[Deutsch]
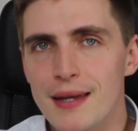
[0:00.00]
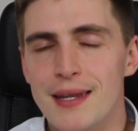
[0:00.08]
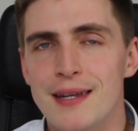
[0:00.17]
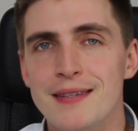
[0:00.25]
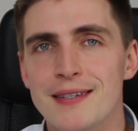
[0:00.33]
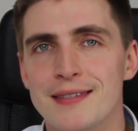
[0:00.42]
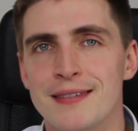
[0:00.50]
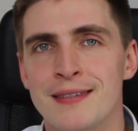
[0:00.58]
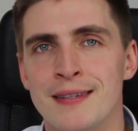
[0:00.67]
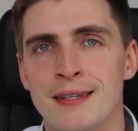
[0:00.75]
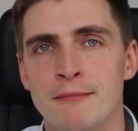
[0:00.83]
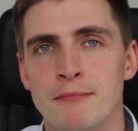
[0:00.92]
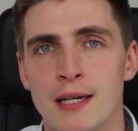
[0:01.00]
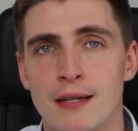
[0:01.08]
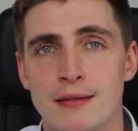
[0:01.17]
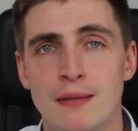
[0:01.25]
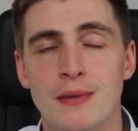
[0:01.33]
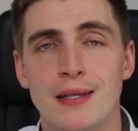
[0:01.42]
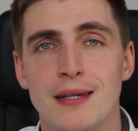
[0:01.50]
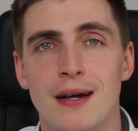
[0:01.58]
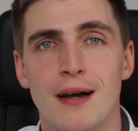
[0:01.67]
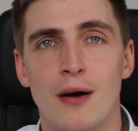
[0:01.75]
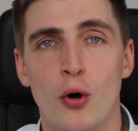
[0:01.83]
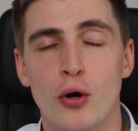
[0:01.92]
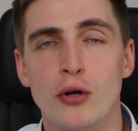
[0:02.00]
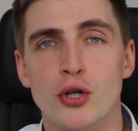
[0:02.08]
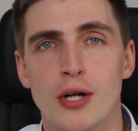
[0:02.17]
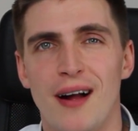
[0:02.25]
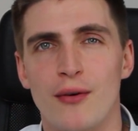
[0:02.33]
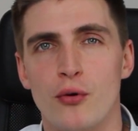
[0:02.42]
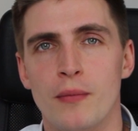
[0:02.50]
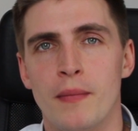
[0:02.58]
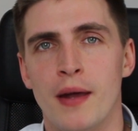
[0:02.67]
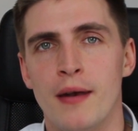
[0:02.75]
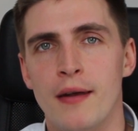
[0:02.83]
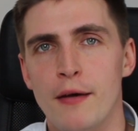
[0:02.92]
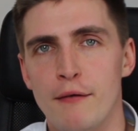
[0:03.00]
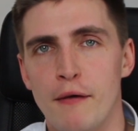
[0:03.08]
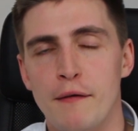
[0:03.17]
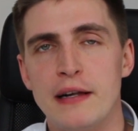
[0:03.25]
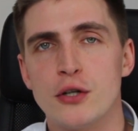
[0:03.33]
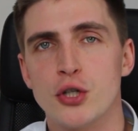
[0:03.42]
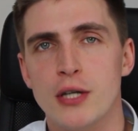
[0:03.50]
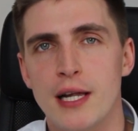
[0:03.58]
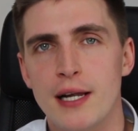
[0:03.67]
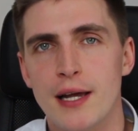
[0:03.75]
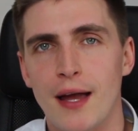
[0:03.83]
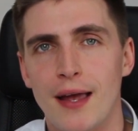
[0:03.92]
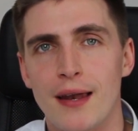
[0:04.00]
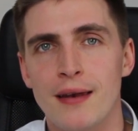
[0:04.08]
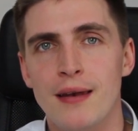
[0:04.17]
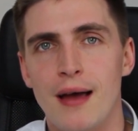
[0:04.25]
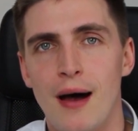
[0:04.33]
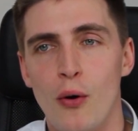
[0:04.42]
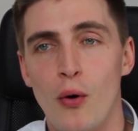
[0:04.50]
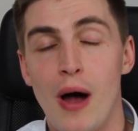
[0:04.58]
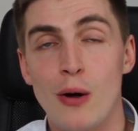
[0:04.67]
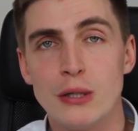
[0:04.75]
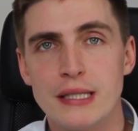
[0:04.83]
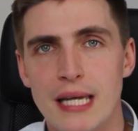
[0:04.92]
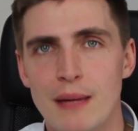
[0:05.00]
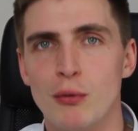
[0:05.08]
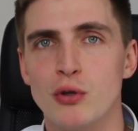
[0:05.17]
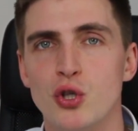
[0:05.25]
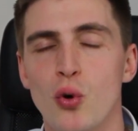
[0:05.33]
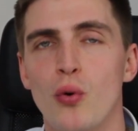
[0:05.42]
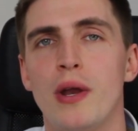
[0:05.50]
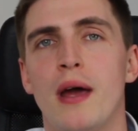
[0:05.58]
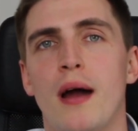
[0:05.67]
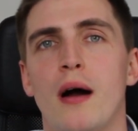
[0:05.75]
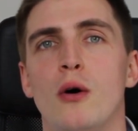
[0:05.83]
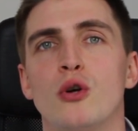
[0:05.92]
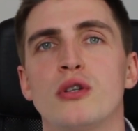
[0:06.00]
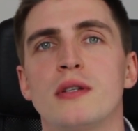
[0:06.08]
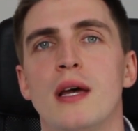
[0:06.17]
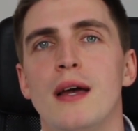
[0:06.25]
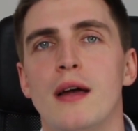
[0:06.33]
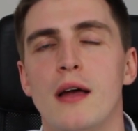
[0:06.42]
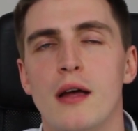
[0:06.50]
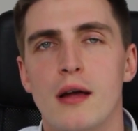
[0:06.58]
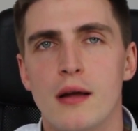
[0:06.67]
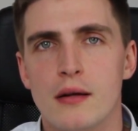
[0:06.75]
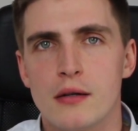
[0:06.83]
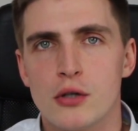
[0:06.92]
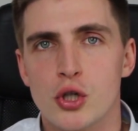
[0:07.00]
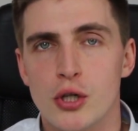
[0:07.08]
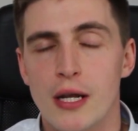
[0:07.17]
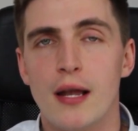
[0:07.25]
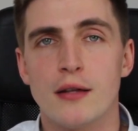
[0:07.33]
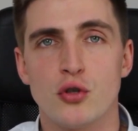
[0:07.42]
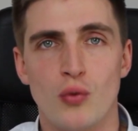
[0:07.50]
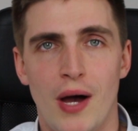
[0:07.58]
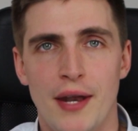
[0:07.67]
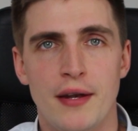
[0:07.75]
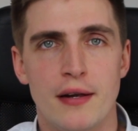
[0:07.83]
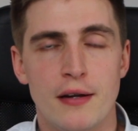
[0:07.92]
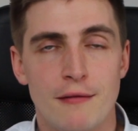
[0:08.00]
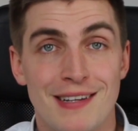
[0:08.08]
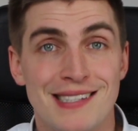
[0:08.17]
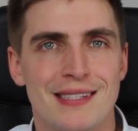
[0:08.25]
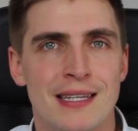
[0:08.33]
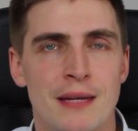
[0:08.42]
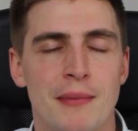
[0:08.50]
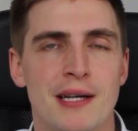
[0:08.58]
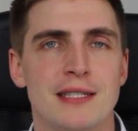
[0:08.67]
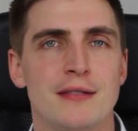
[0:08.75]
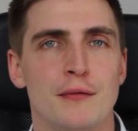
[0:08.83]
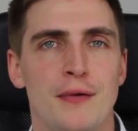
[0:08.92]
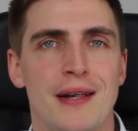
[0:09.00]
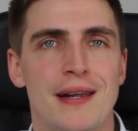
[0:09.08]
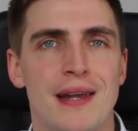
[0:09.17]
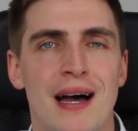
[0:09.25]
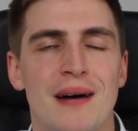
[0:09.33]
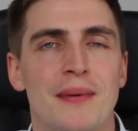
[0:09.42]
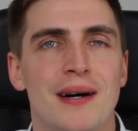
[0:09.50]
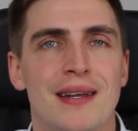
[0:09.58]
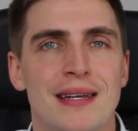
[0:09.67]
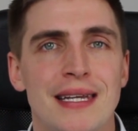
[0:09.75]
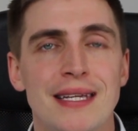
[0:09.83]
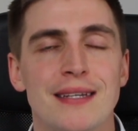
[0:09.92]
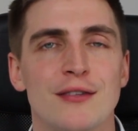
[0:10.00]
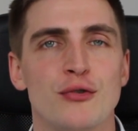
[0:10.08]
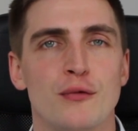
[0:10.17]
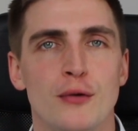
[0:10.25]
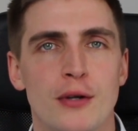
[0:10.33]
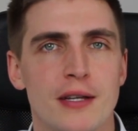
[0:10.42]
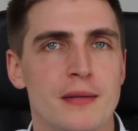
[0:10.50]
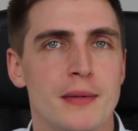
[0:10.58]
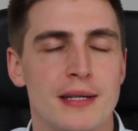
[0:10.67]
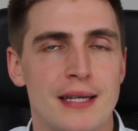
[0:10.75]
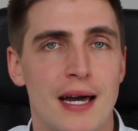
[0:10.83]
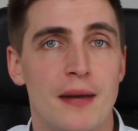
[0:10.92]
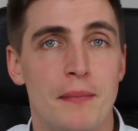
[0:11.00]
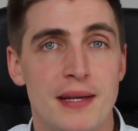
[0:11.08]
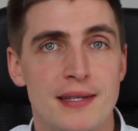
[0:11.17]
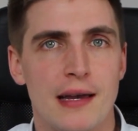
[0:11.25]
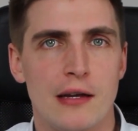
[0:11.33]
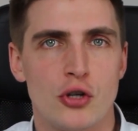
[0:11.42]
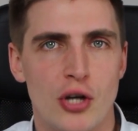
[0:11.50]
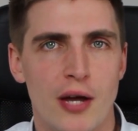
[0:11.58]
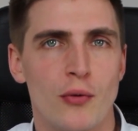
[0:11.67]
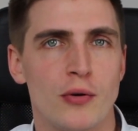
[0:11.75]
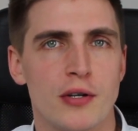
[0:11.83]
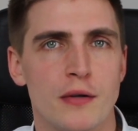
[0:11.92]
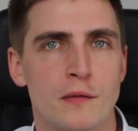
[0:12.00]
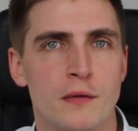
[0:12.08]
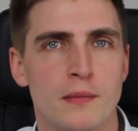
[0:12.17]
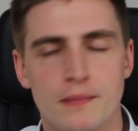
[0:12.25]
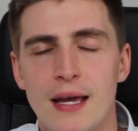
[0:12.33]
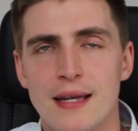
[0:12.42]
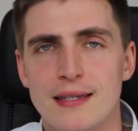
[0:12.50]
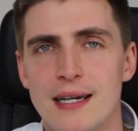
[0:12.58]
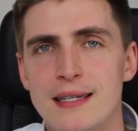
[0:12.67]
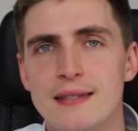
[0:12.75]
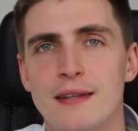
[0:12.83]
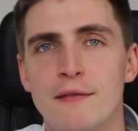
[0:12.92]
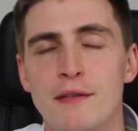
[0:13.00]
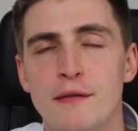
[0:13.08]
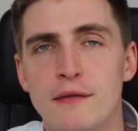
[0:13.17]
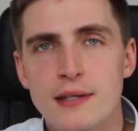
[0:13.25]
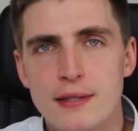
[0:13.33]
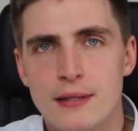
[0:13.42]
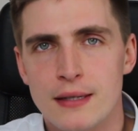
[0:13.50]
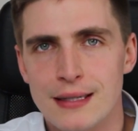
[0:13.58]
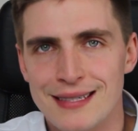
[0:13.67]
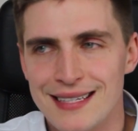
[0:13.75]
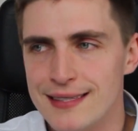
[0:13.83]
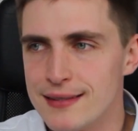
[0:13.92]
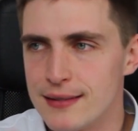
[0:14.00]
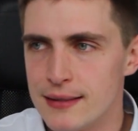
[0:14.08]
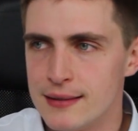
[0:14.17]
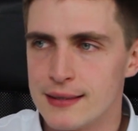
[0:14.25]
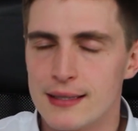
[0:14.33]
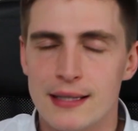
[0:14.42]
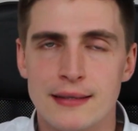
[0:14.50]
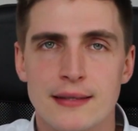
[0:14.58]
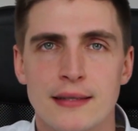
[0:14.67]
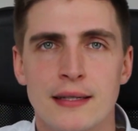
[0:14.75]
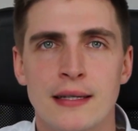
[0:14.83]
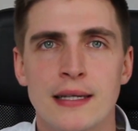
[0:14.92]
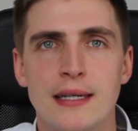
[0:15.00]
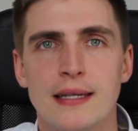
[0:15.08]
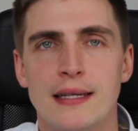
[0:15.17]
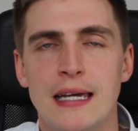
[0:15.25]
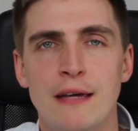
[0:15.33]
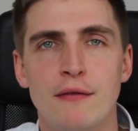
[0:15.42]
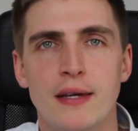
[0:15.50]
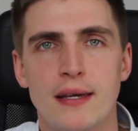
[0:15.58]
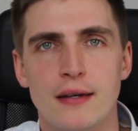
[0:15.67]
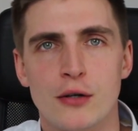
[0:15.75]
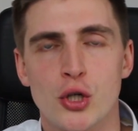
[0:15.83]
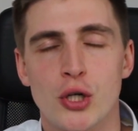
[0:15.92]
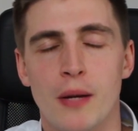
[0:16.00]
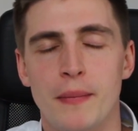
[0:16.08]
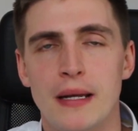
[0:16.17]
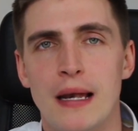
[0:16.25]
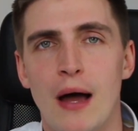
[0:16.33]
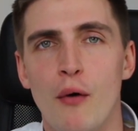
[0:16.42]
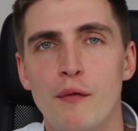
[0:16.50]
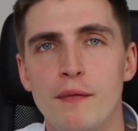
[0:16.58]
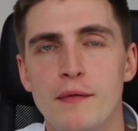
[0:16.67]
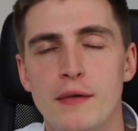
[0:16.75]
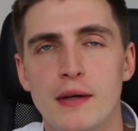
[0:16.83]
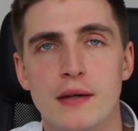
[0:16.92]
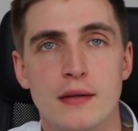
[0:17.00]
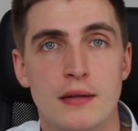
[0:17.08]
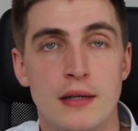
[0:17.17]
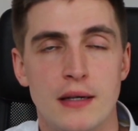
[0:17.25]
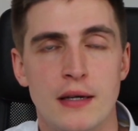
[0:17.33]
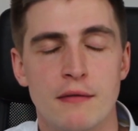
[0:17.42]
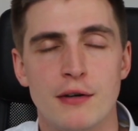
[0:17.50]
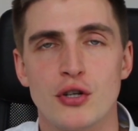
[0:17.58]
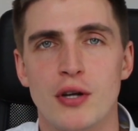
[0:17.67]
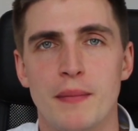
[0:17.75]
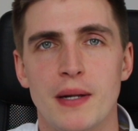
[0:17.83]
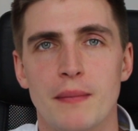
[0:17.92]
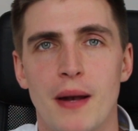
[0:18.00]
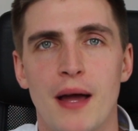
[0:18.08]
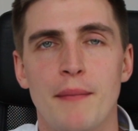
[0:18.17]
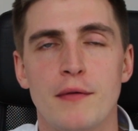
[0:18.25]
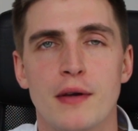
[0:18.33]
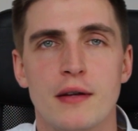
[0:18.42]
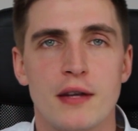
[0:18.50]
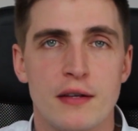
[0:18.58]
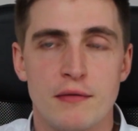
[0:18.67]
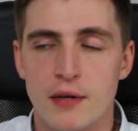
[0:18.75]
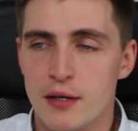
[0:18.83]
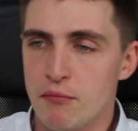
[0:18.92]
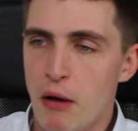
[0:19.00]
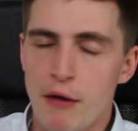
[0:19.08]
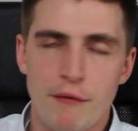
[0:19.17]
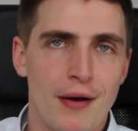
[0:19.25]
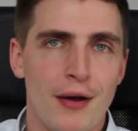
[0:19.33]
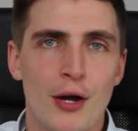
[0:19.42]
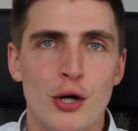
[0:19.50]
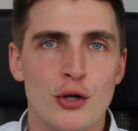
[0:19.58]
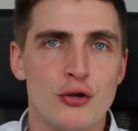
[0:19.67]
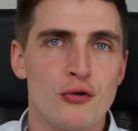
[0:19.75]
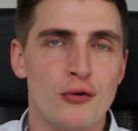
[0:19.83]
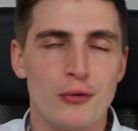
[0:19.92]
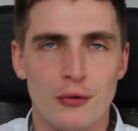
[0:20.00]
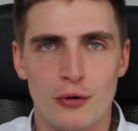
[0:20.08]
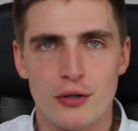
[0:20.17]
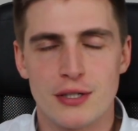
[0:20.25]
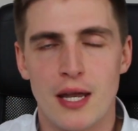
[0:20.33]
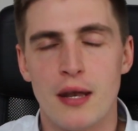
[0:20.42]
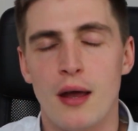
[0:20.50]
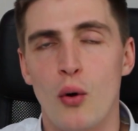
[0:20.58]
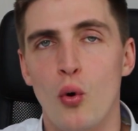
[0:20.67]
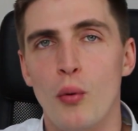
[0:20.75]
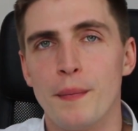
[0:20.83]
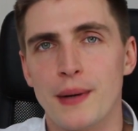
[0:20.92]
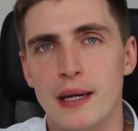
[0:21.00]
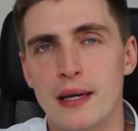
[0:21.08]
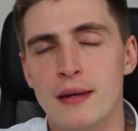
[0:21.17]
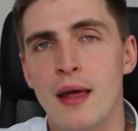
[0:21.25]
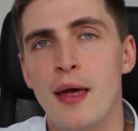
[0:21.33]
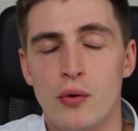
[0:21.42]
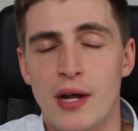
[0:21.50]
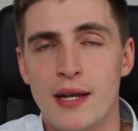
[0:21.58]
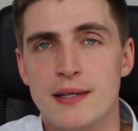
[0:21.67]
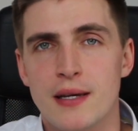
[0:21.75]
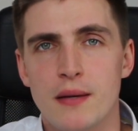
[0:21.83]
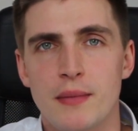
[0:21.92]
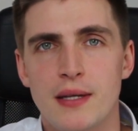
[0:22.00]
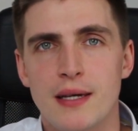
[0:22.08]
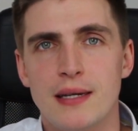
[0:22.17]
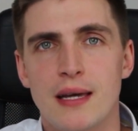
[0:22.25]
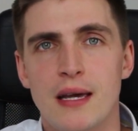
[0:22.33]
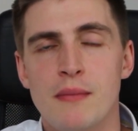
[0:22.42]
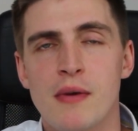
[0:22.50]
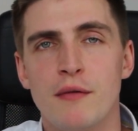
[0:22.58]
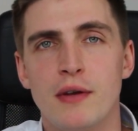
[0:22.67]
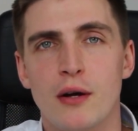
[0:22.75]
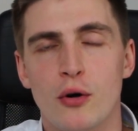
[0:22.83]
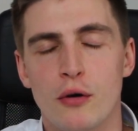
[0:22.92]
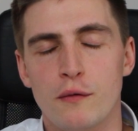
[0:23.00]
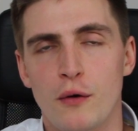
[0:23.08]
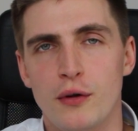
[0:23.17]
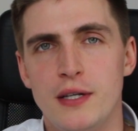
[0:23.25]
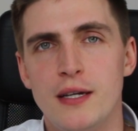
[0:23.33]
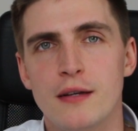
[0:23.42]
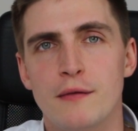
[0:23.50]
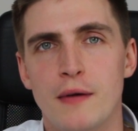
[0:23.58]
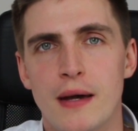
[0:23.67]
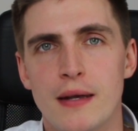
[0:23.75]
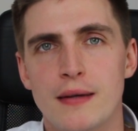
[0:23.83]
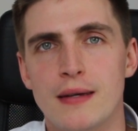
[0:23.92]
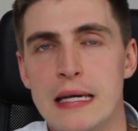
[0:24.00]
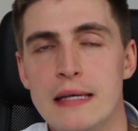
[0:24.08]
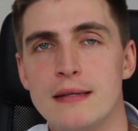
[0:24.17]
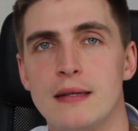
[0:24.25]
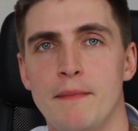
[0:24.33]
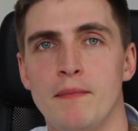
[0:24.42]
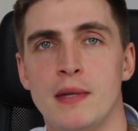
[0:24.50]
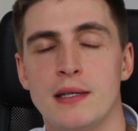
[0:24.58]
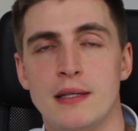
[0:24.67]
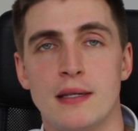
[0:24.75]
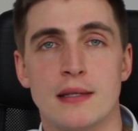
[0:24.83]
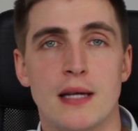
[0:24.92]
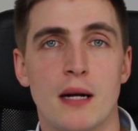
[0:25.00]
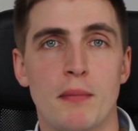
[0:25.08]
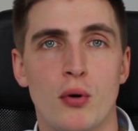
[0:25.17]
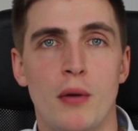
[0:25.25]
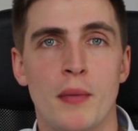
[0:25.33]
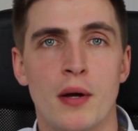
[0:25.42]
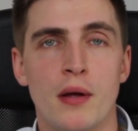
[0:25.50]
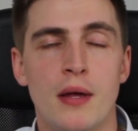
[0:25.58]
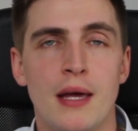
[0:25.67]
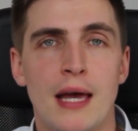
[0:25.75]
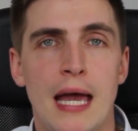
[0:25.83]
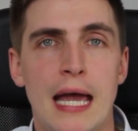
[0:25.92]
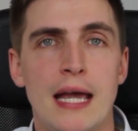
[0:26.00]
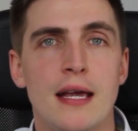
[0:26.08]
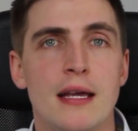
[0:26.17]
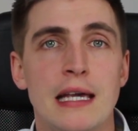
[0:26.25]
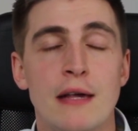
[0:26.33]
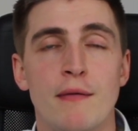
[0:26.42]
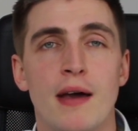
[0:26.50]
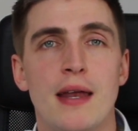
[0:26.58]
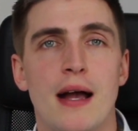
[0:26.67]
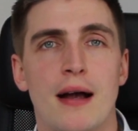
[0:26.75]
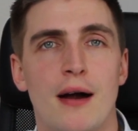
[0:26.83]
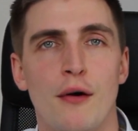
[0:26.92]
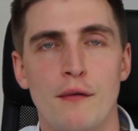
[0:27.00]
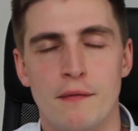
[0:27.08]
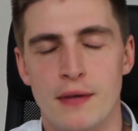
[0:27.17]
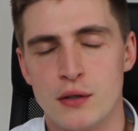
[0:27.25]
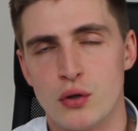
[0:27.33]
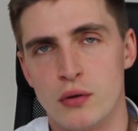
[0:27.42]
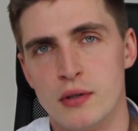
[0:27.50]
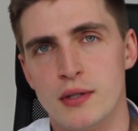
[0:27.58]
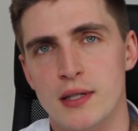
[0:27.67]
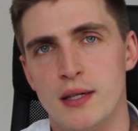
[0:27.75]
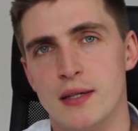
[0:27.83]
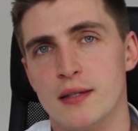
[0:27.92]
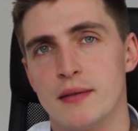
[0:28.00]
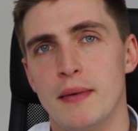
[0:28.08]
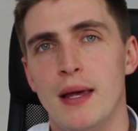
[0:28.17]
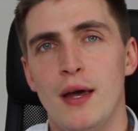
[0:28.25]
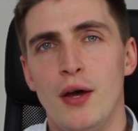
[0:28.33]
dann ist das ein ja, ziemlicher Rückschlag und man verfällt schnell darin, auch aus der Emotion heraus schneller zu handeln, was in den meisten Fällen aber nicht dazu führt, dass man jetzt gerade bessere Entscheidungen trifft. Das heißt, wir wissen, dass das Ganze nicht ewig stabil laufen wird, nicht ewig stabil bleiben wird, dass wir einfach schön und konstant nach oben gehen. Und eine Sache, mit der ich da immer wieder konfrontiert werde, ist, dass ich gesagt bekomme, hey, ich werde ja kaufen, wenn es günstig ist.